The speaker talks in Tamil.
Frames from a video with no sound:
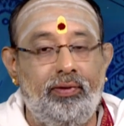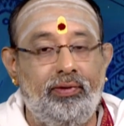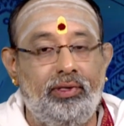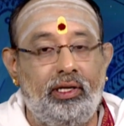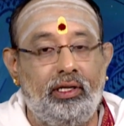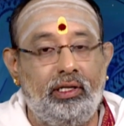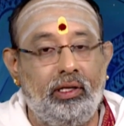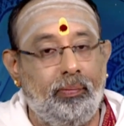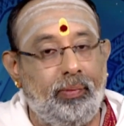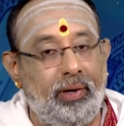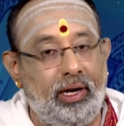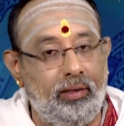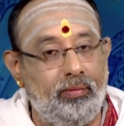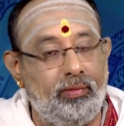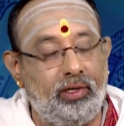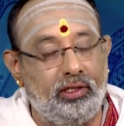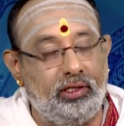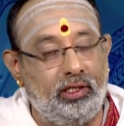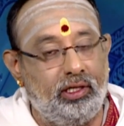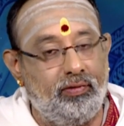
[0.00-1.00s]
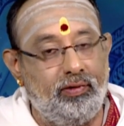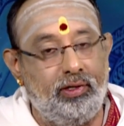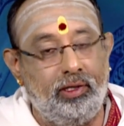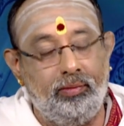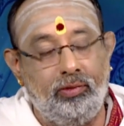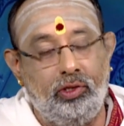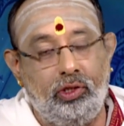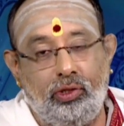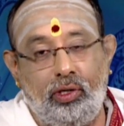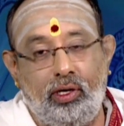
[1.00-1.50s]
செய்வதற்கு பயன்படுத்திக்க
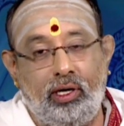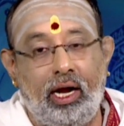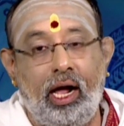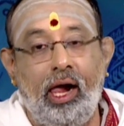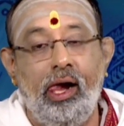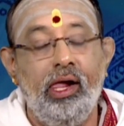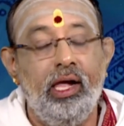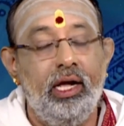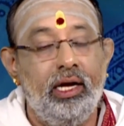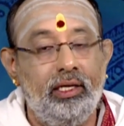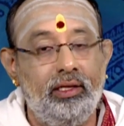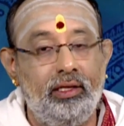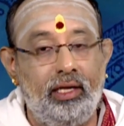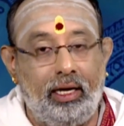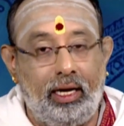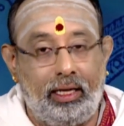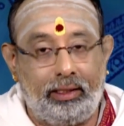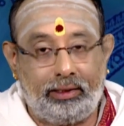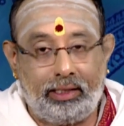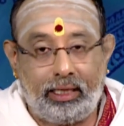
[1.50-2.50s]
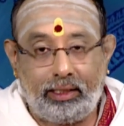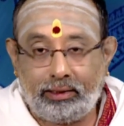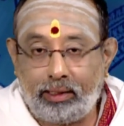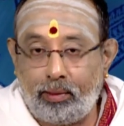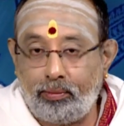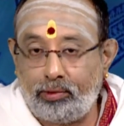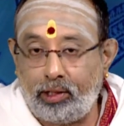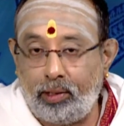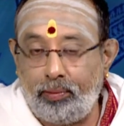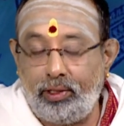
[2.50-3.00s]
வேணும்னு சொல்கிறா இந்த ரத்த
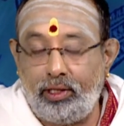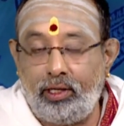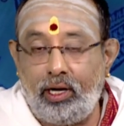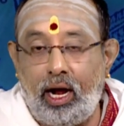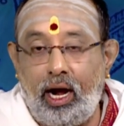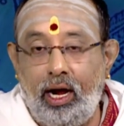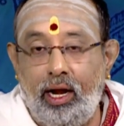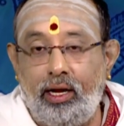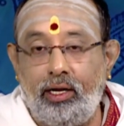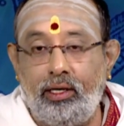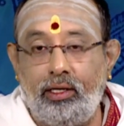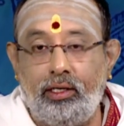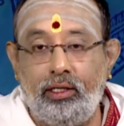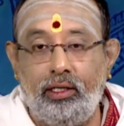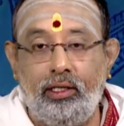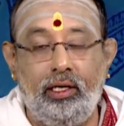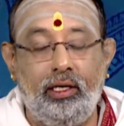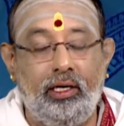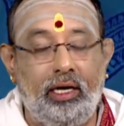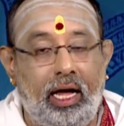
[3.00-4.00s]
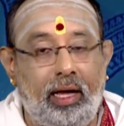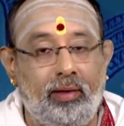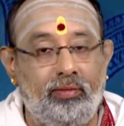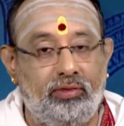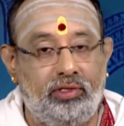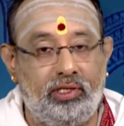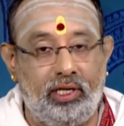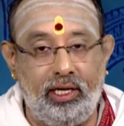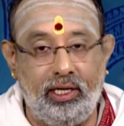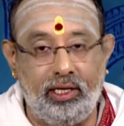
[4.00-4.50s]
சப்தமி நாளன்று
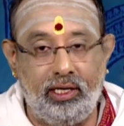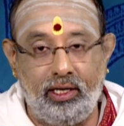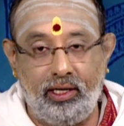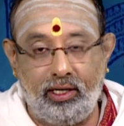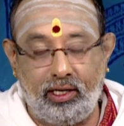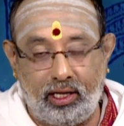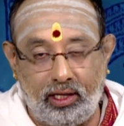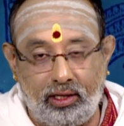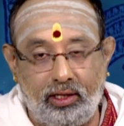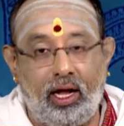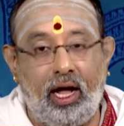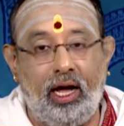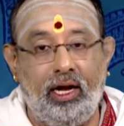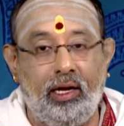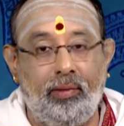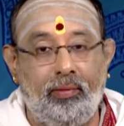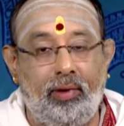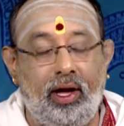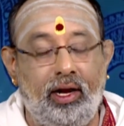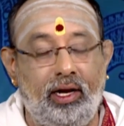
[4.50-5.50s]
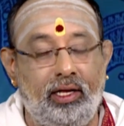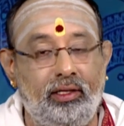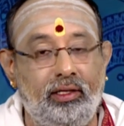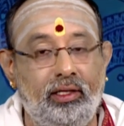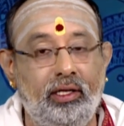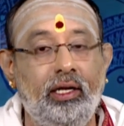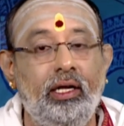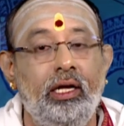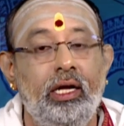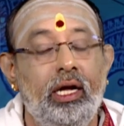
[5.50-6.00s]
நாம் செய்கின்ற தானமானது